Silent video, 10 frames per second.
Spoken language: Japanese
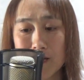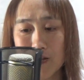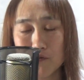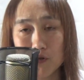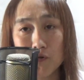
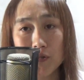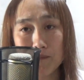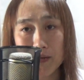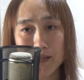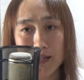あのいろんな
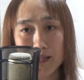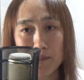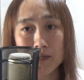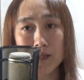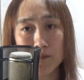
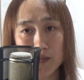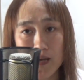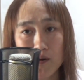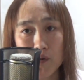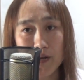パターン試してみ
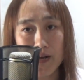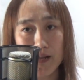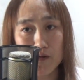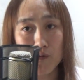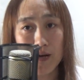て、これか
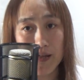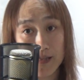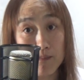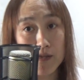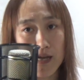ら動画やっ
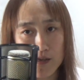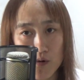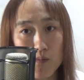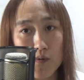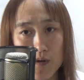てみたい
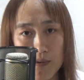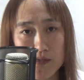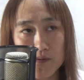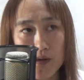と思います。